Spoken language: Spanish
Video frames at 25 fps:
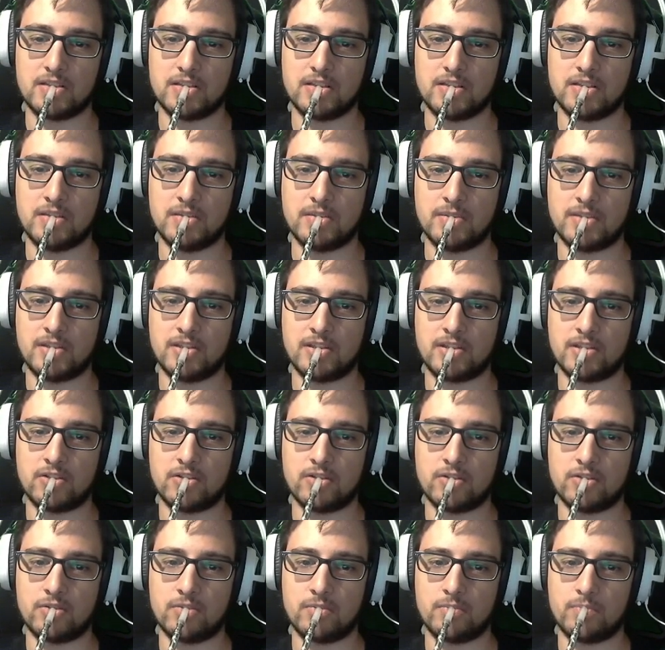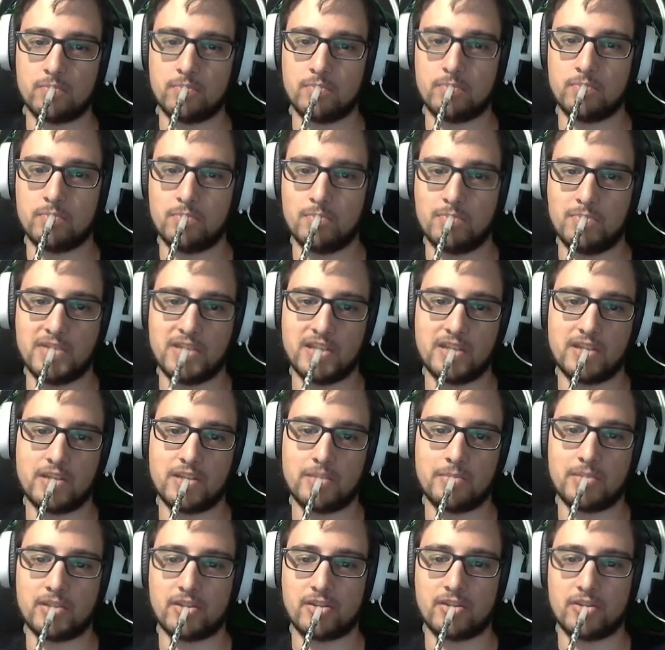y venderlo bien
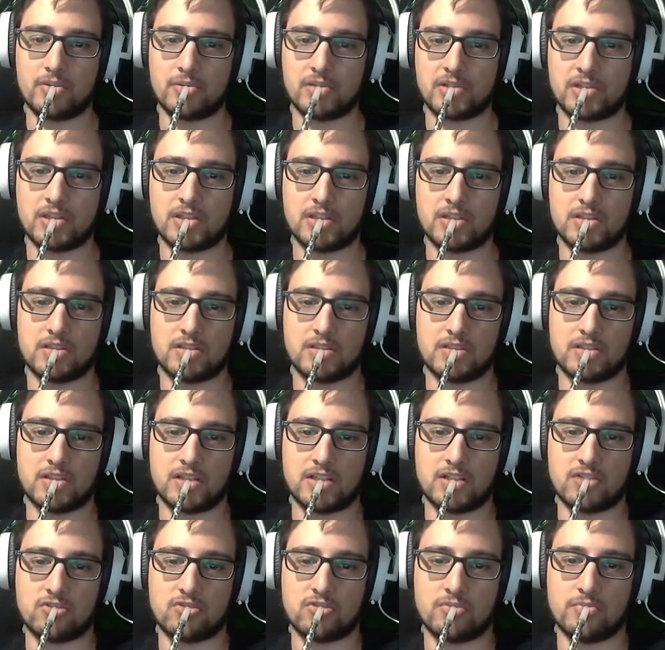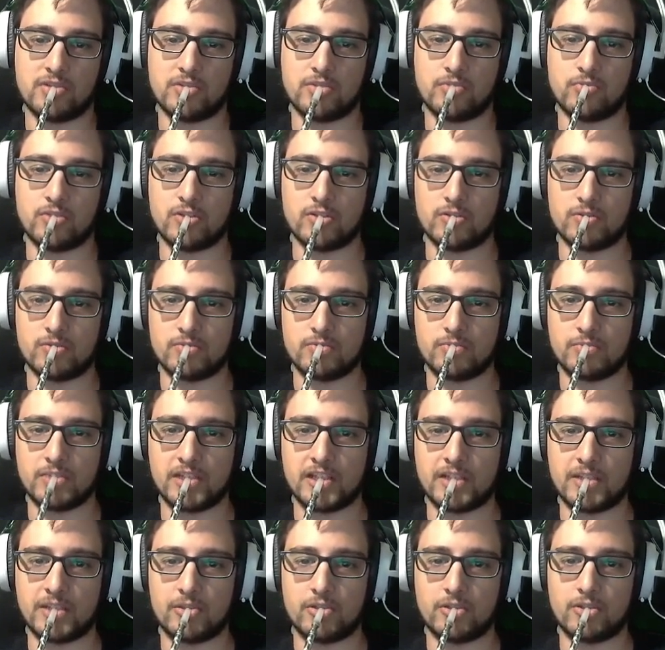de precio porque será súper bueno, un
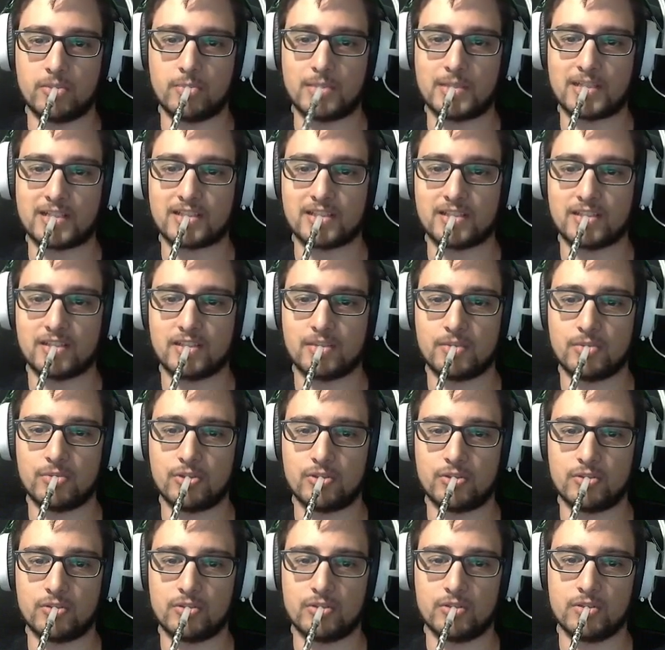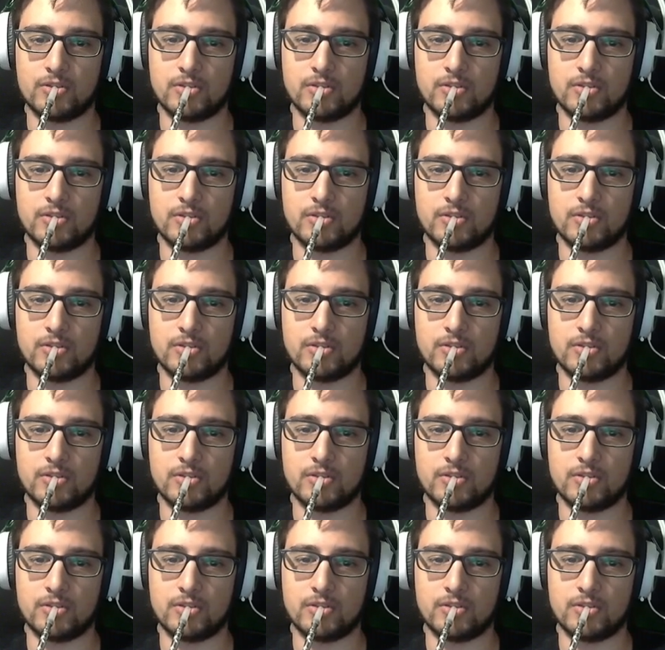medicamento bastante bueno.